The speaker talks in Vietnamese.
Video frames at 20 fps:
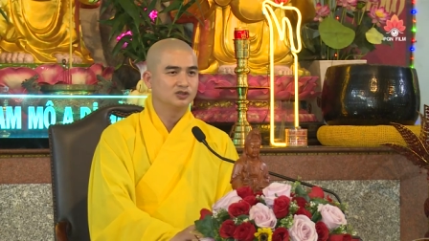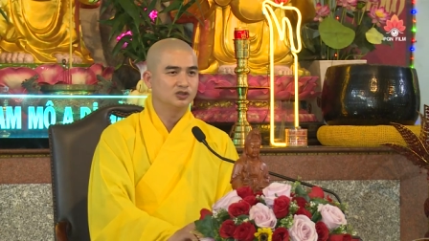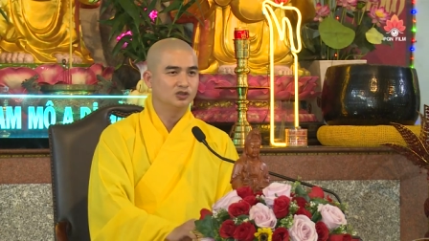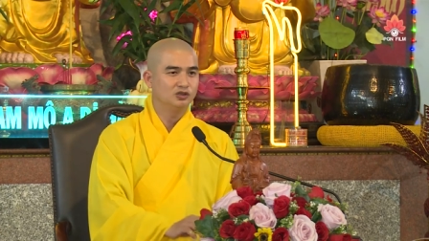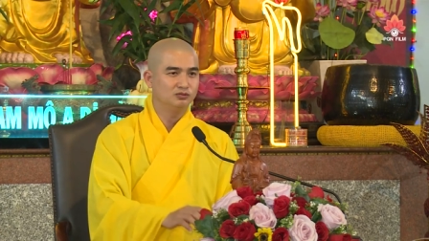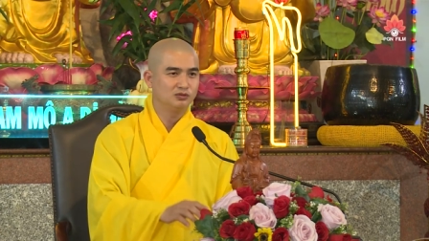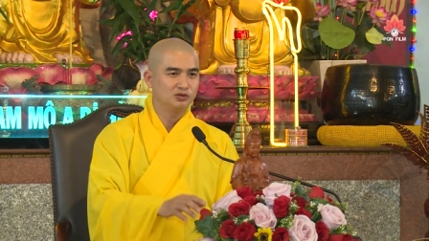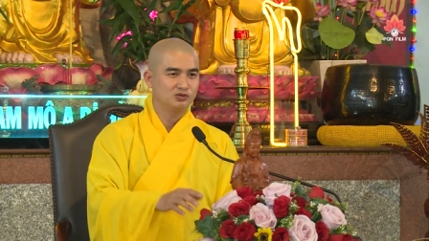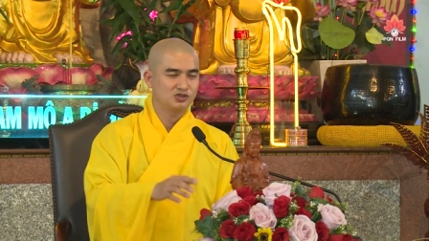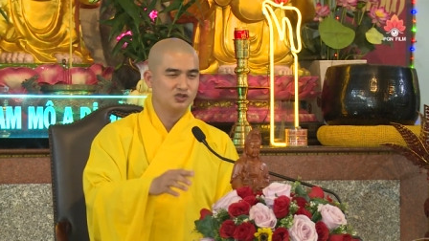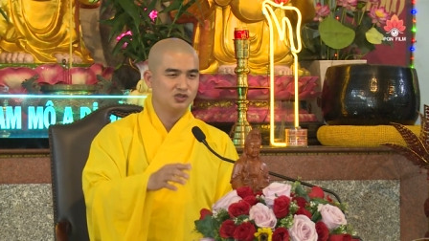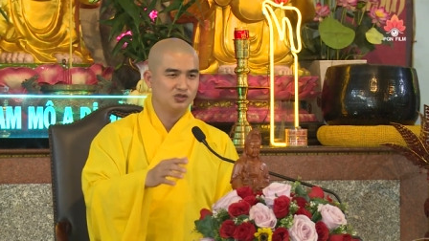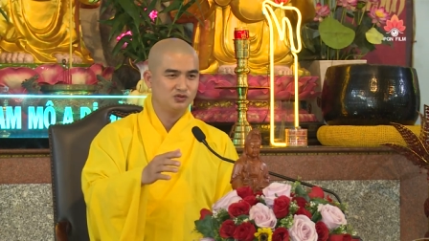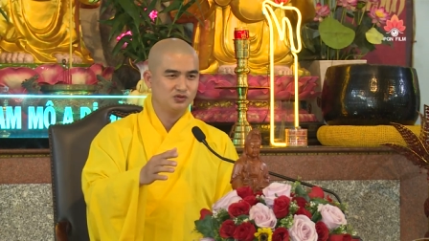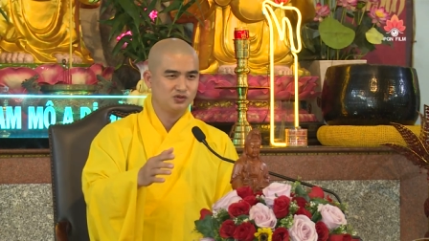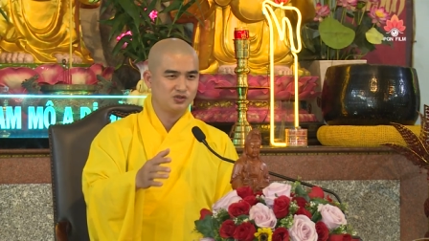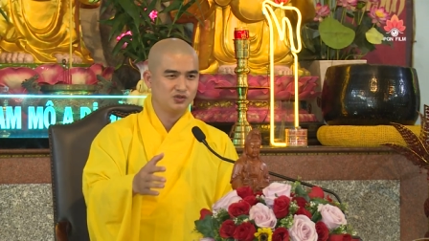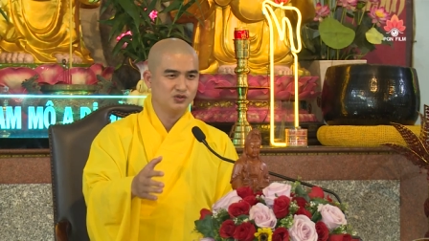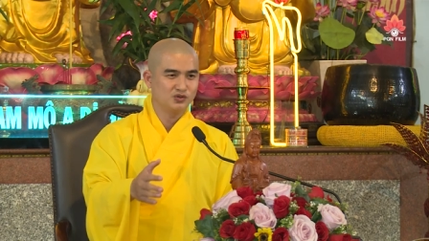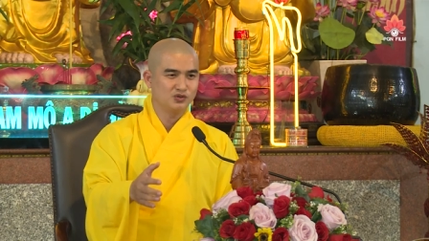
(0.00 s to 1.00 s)
của một
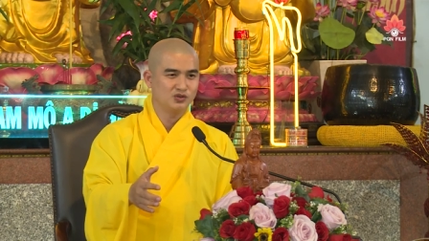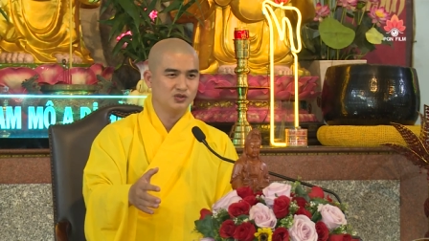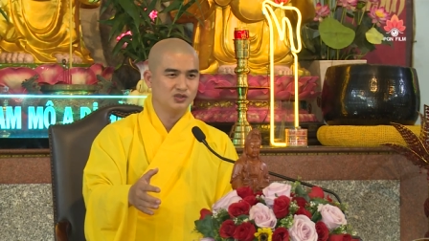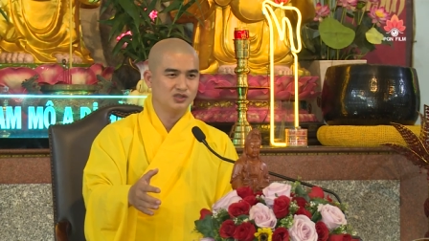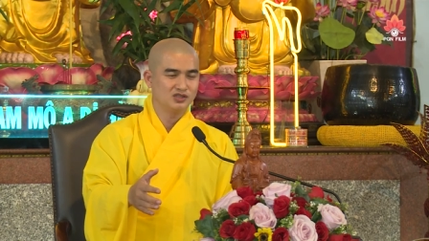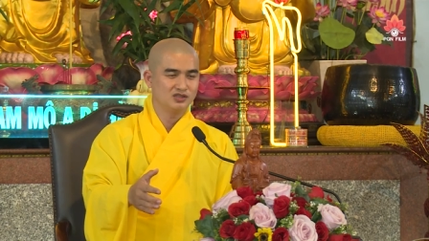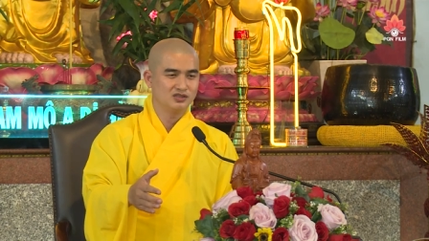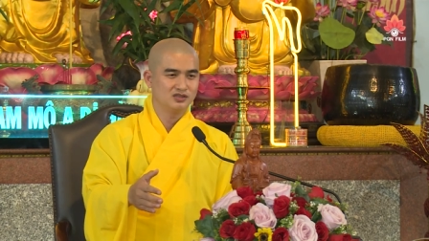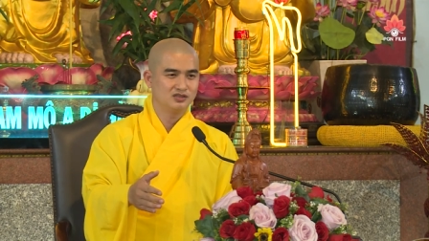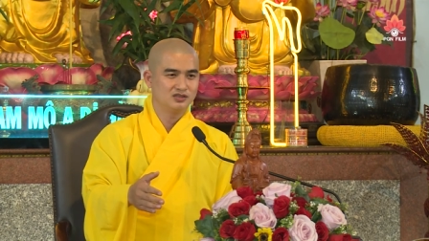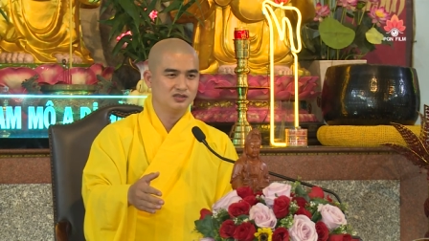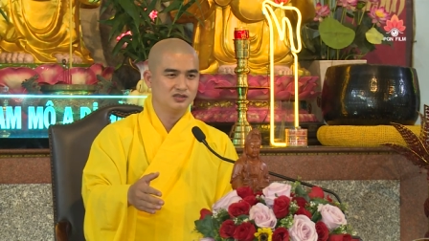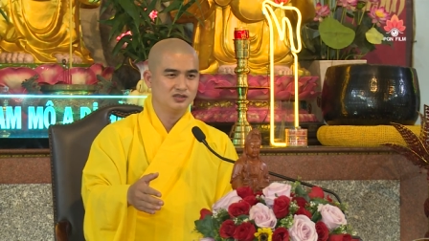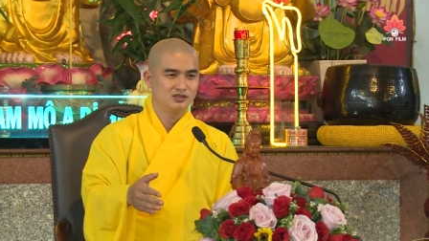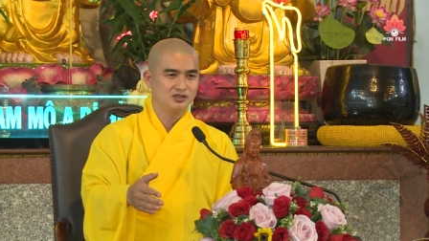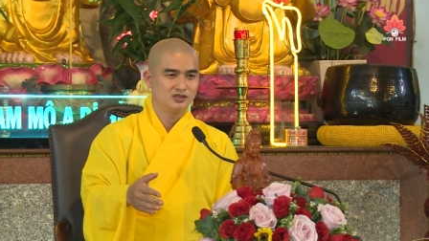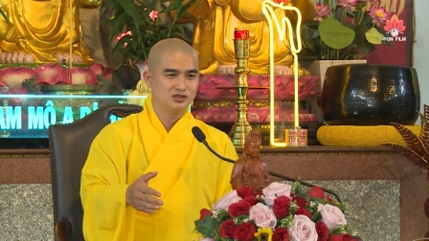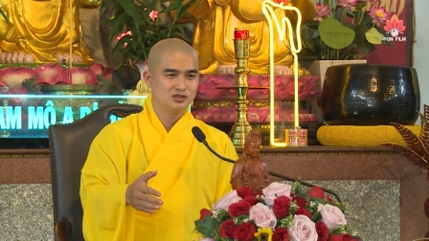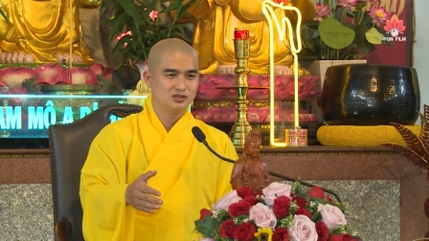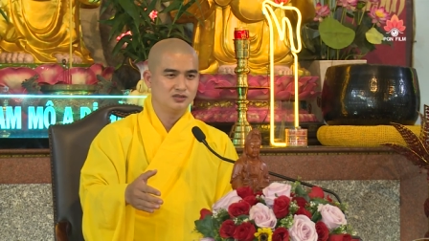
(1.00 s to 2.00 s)
số chùa
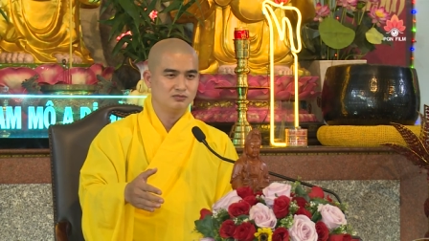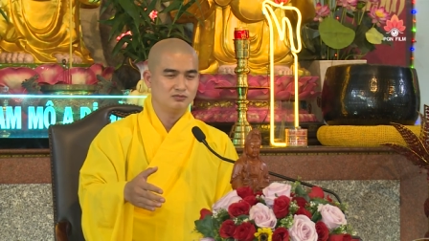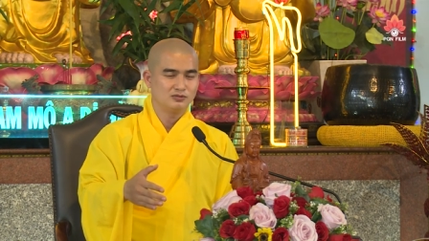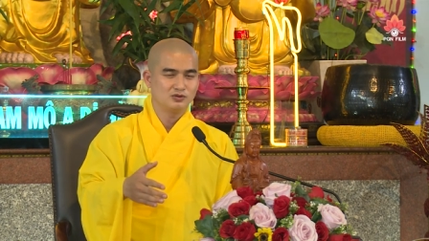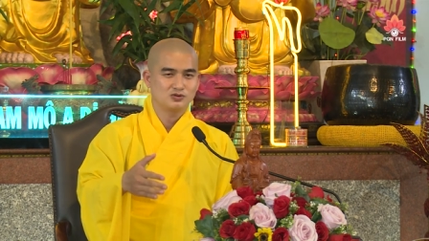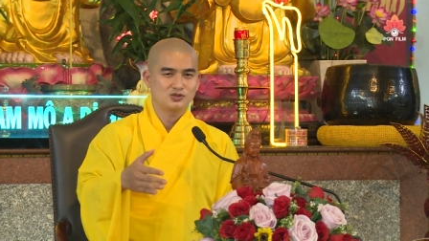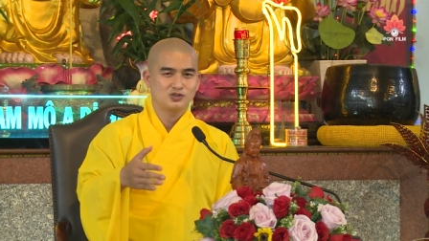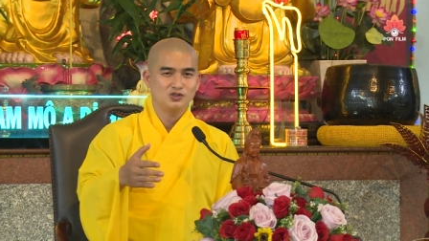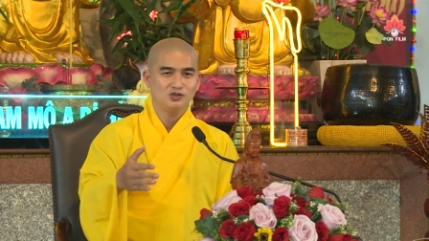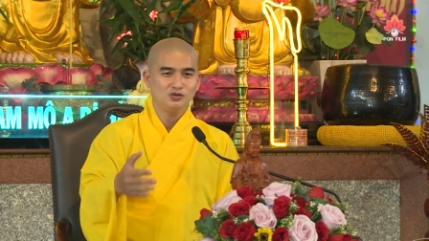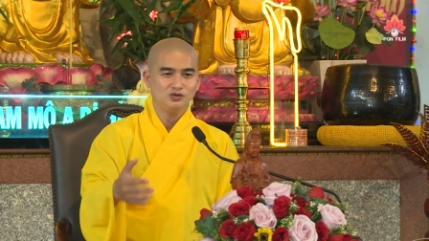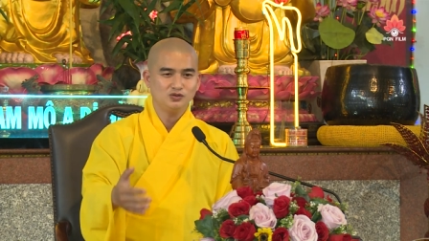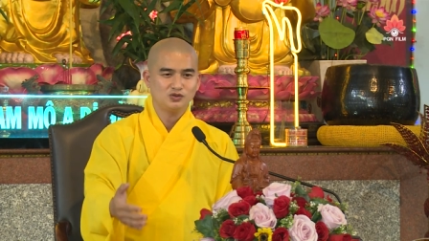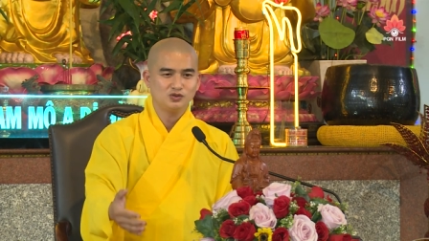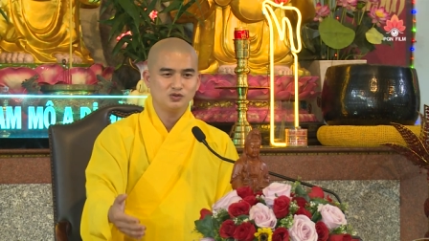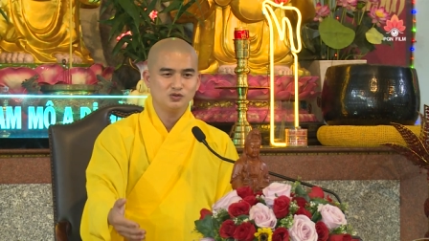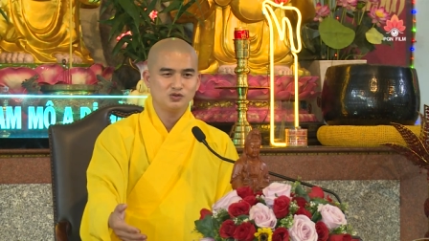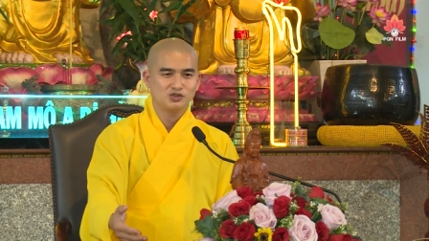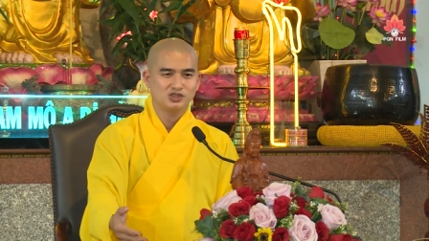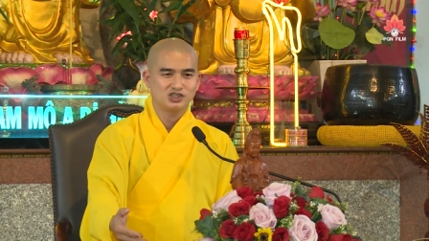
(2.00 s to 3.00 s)
một số
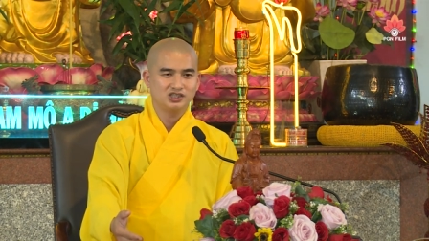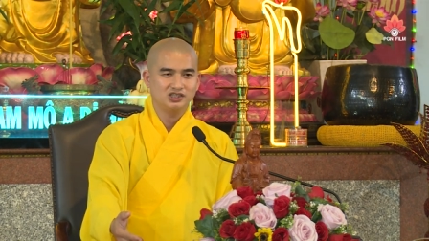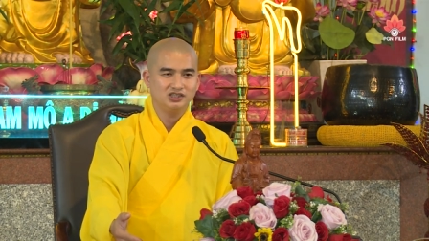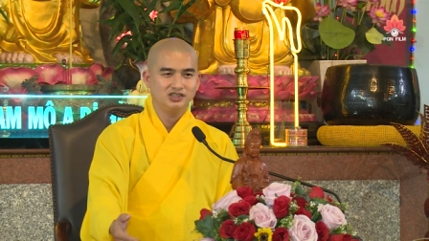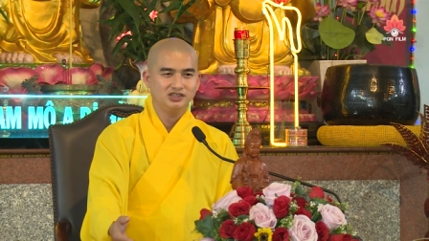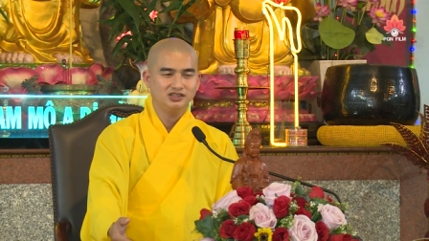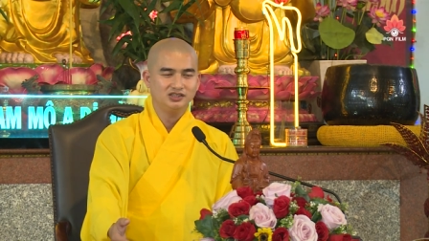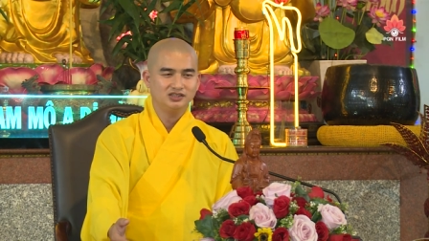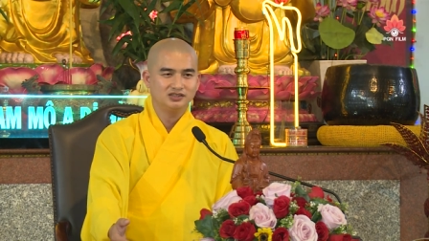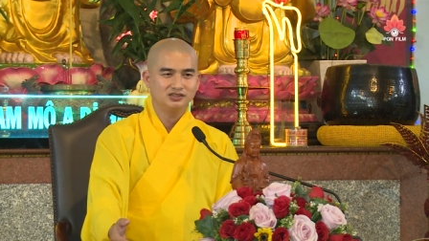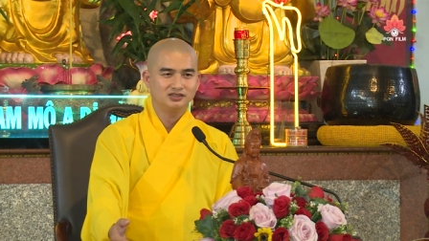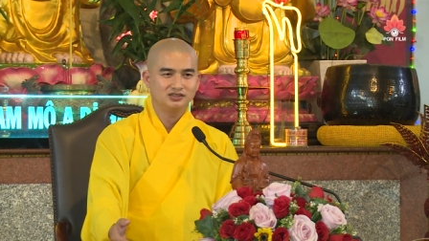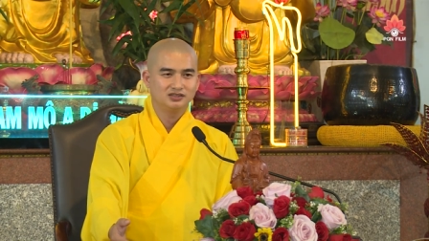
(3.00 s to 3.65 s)
tu sĩ